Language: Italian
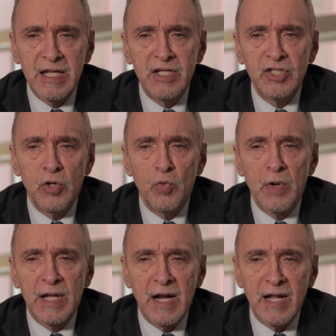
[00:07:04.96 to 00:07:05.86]
tesi in
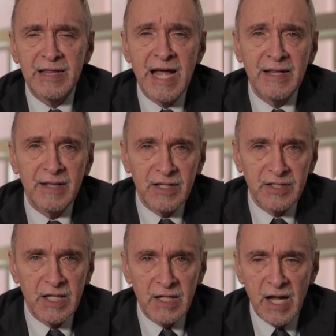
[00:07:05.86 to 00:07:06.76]
una delle tante
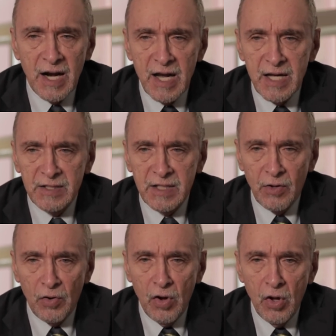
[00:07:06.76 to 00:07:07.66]
sedi
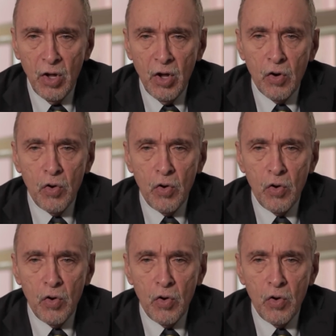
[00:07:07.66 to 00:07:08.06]
all'estero